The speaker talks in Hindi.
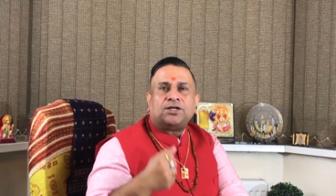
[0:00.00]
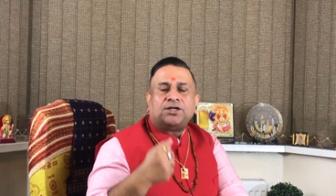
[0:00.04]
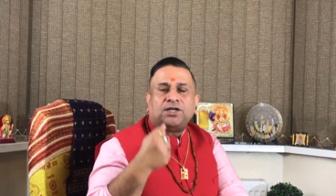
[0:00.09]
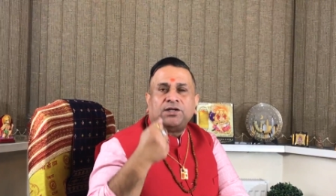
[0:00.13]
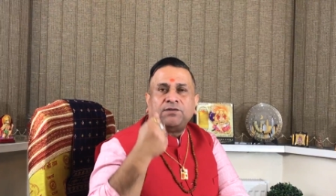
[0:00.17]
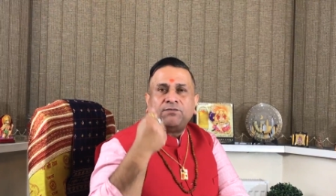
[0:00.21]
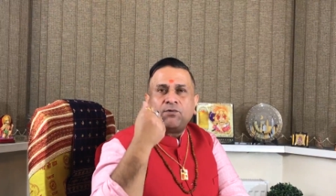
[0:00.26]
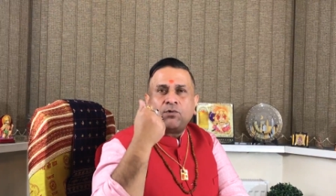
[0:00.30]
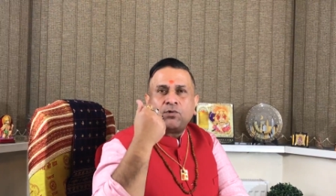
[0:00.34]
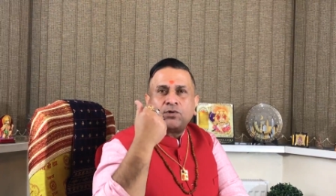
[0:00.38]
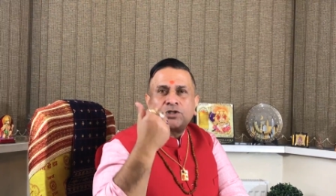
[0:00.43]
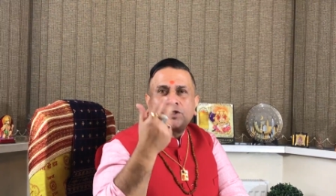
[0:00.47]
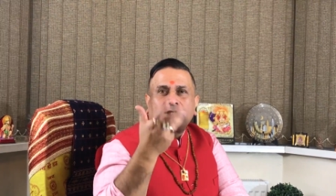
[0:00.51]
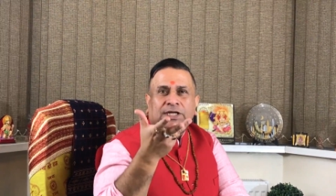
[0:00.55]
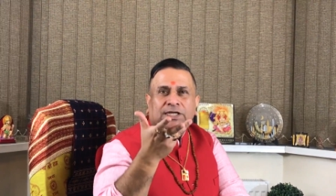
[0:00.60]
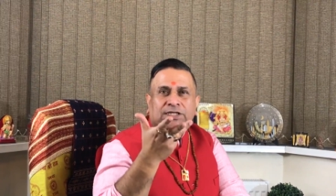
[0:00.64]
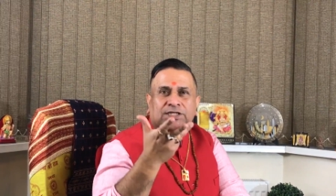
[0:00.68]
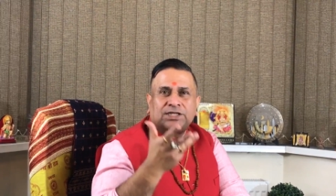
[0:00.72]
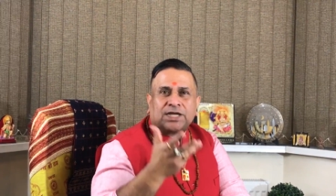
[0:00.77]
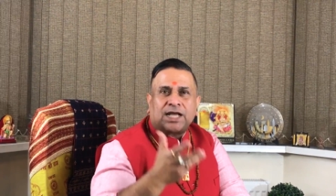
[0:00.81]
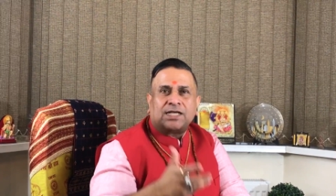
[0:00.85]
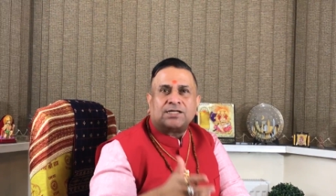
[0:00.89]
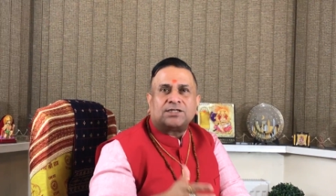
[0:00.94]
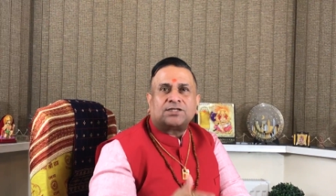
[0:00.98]
डिवोर्स के
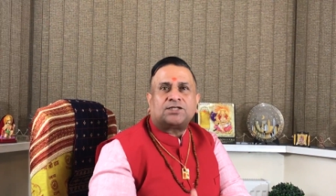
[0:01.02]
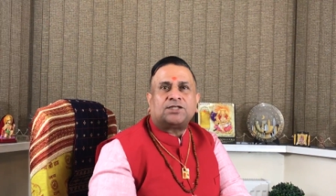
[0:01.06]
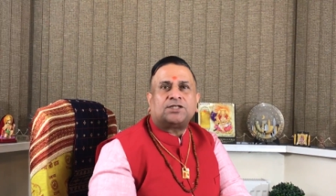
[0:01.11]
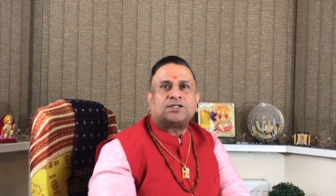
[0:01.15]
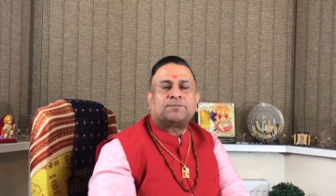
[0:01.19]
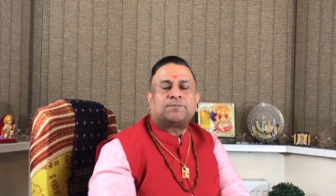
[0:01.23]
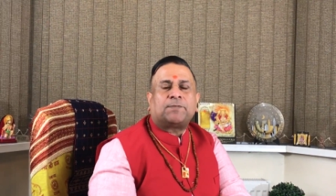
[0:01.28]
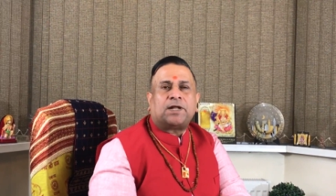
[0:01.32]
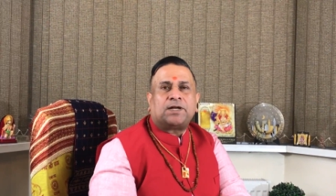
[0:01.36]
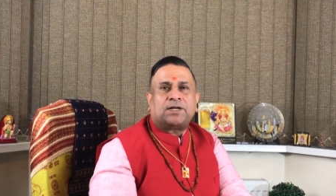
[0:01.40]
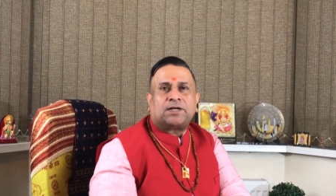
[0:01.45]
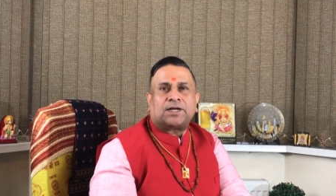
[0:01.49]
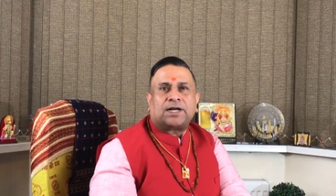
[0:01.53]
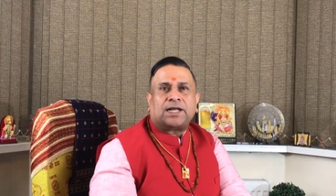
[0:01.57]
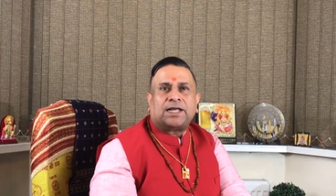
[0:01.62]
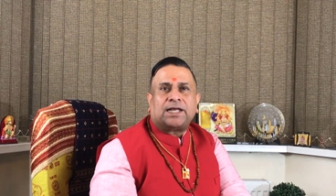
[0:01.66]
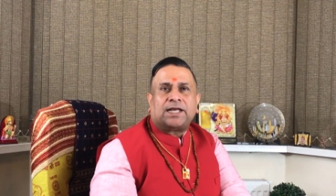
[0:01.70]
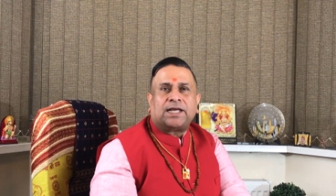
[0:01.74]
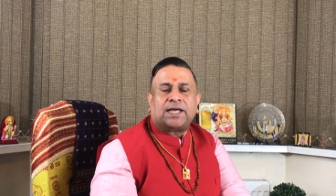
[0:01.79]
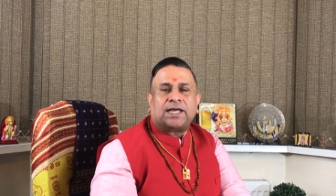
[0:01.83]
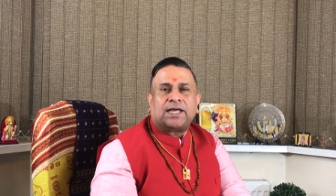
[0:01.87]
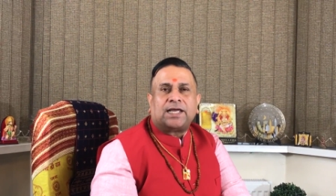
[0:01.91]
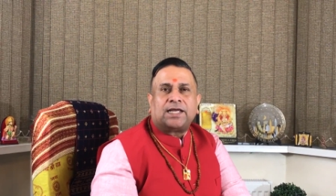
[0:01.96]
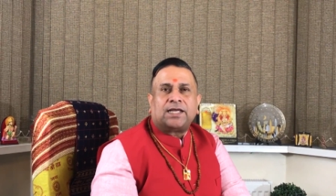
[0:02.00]
चांसेस बन रहे
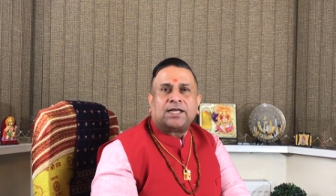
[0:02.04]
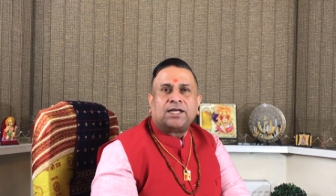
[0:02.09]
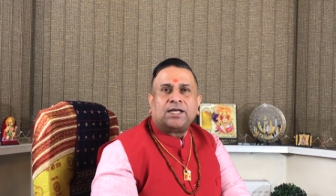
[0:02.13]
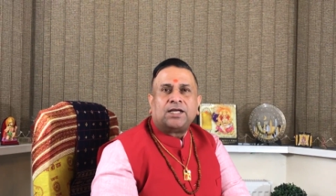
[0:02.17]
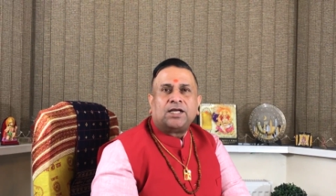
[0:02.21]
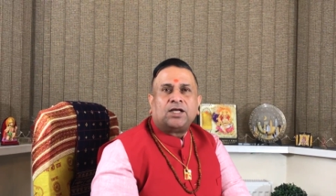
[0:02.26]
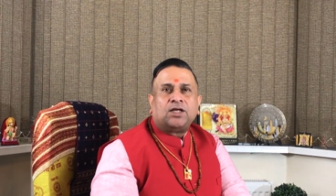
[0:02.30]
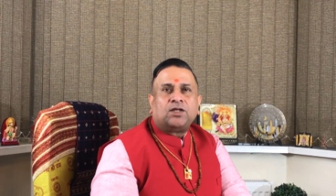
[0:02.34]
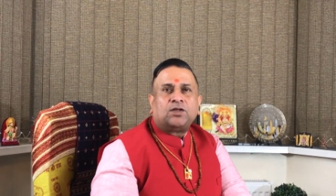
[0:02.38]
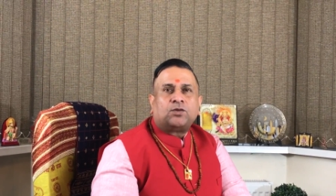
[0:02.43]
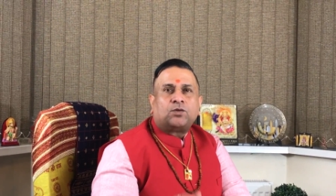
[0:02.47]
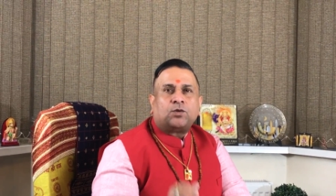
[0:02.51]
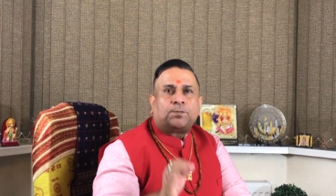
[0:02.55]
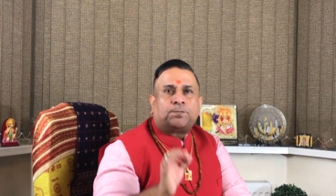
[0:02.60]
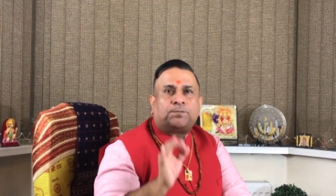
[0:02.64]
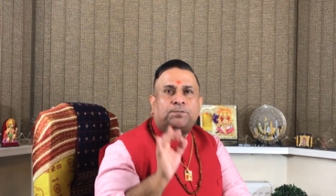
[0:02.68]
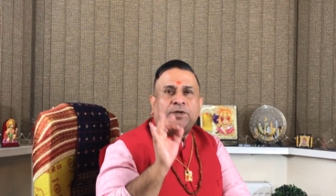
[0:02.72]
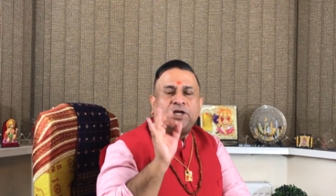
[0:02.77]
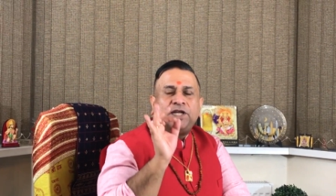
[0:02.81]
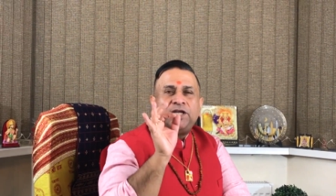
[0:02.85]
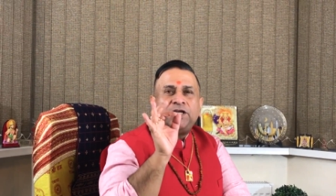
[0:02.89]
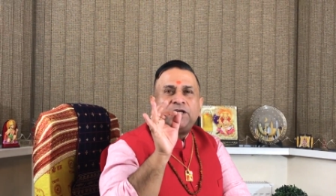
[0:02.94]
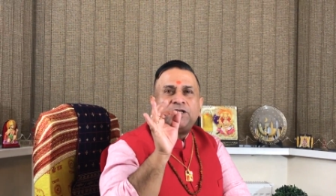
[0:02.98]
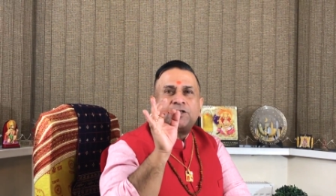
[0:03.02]
हैं तो
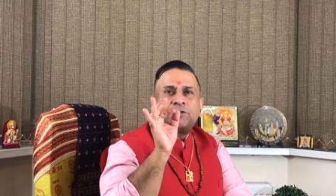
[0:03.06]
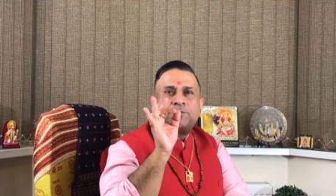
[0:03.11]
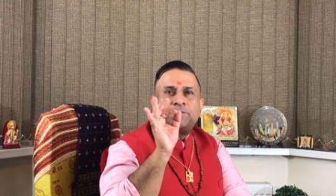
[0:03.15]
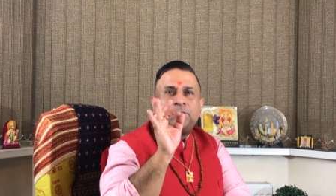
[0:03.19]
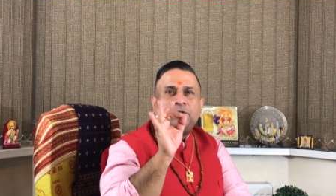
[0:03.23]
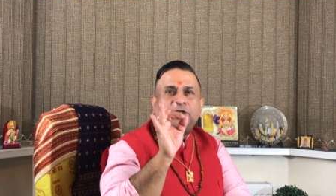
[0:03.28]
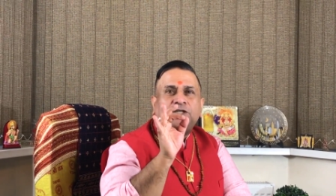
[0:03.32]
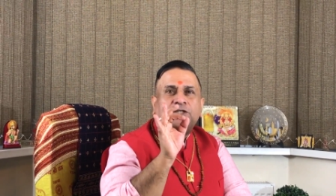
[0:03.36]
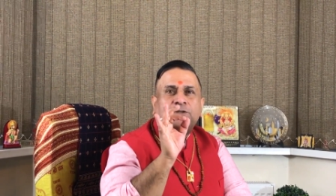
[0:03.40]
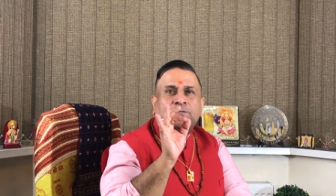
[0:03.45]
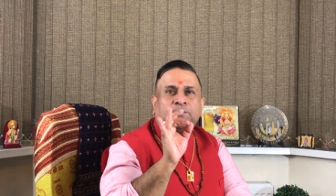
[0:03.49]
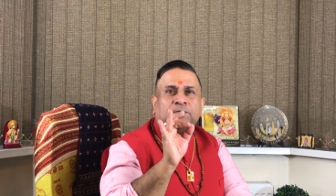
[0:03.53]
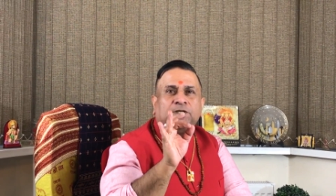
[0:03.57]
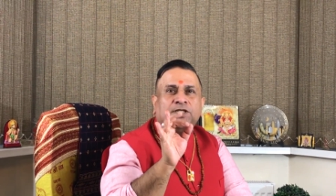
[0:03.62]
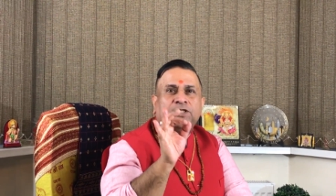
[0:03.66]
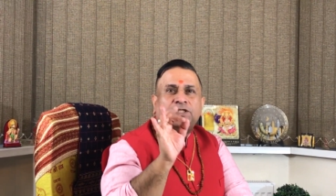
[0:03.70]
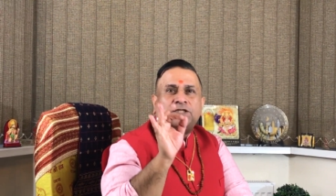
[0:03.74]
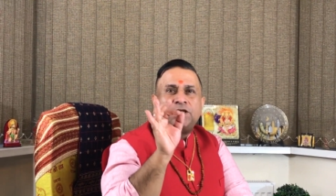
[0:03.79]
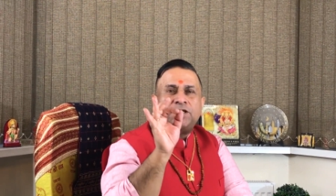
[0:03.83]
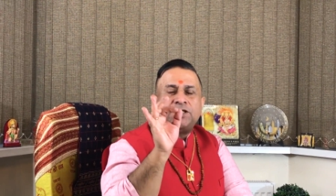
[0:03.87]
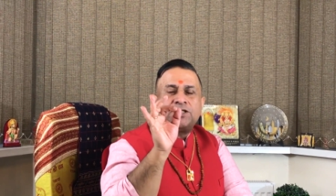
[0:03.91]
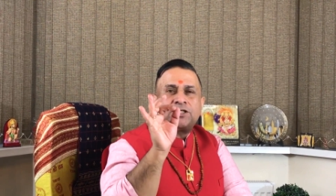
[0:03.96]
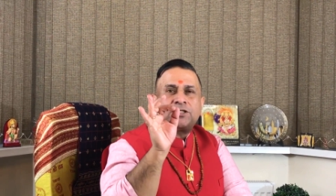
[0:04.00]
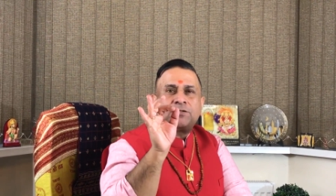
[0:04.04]
प्लीज प्लीज
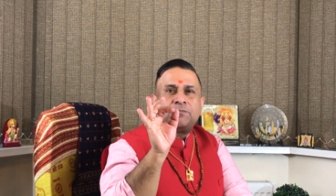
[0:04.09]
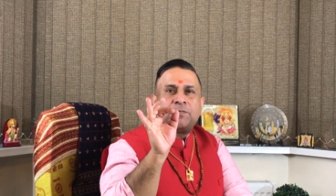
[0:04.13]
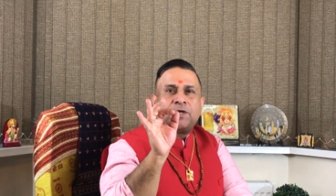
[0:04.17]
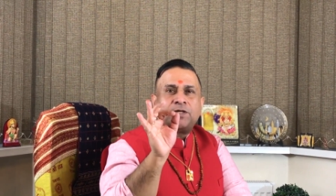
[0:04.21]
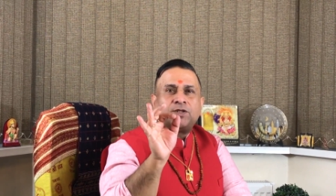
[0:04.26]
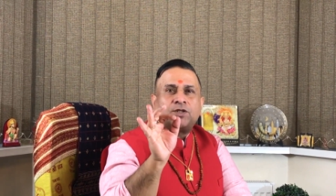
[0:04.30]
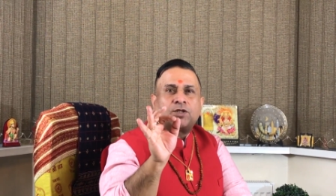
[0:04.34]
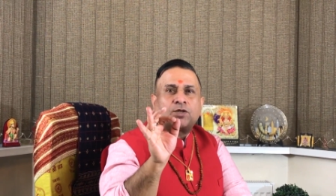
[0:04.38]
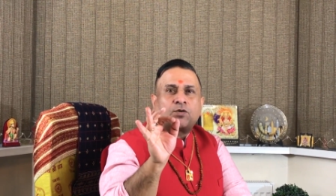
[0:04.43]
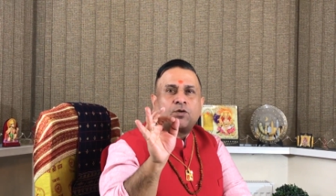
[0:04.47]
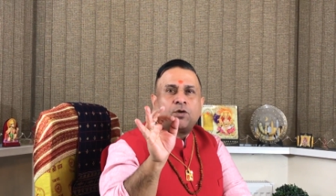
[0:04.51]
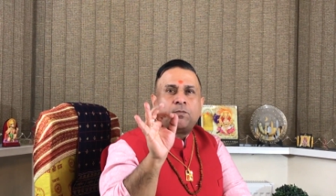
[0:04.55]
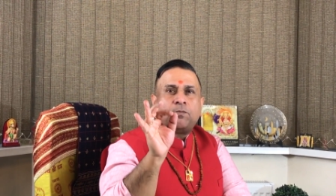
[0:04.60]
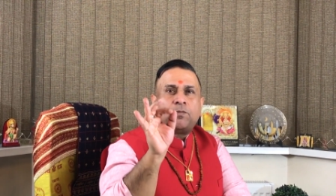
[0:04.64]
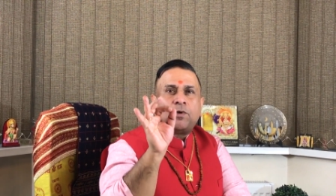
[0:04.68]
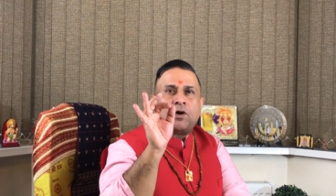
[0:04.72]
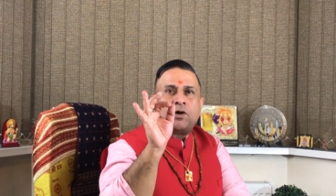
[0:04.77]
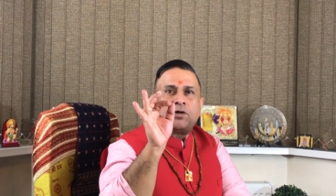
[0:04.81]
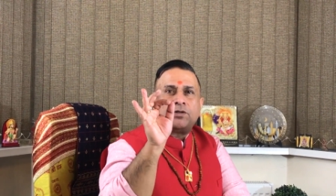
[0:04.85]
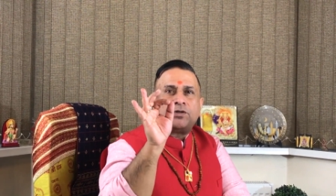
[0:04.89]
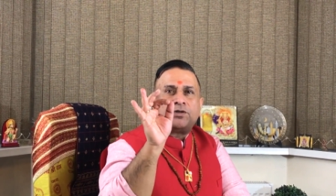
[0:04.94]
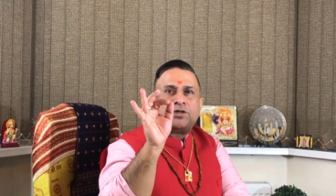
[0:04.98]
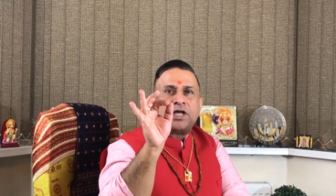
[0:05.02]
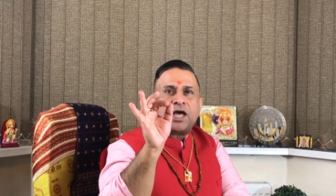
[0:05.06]
प्लीज इस मंत्र को
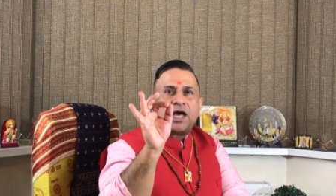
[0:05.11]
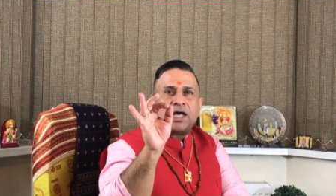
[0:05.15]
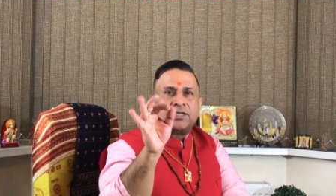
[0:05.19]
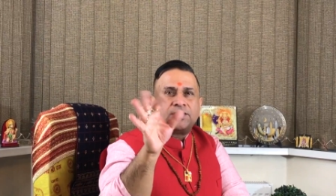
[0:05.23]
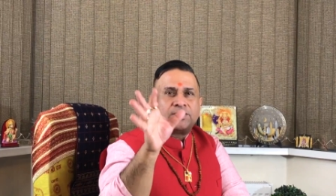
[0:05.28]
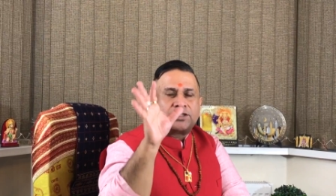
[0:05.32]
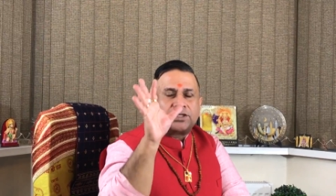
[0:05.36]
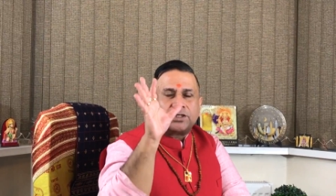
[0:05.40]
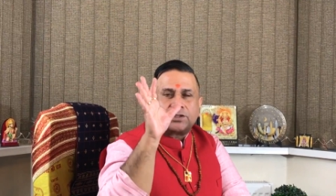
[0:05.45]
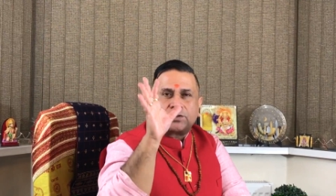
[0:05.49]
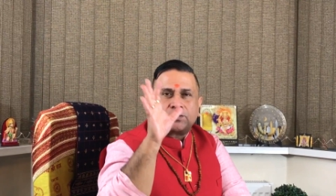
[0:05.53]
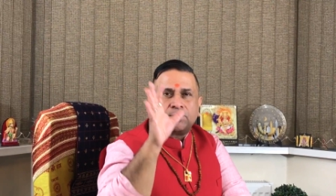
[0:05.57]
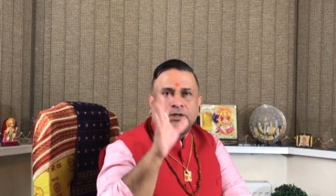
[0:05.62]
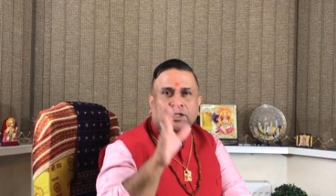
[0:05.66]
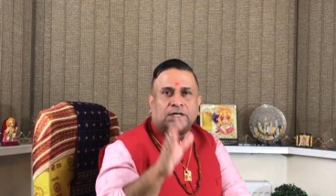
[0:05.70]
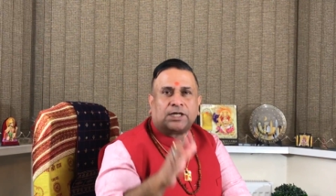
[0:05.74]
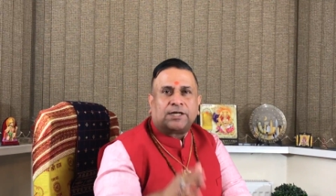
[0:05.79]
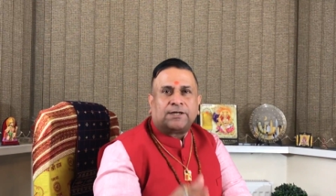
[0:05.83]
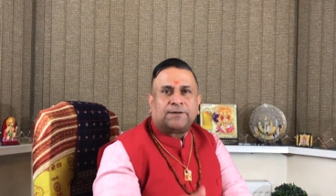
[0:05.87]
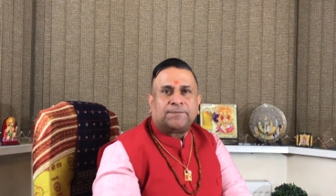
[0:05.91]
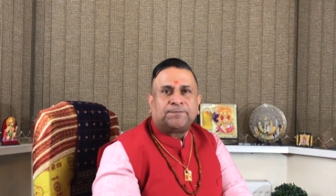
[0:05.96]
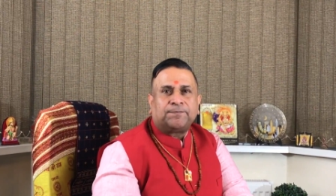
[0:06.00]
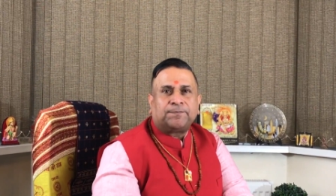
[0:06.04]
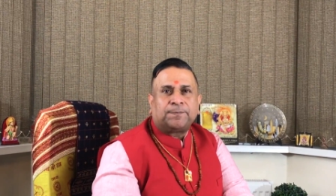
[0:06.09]
बहुत ध्यान से सुनिए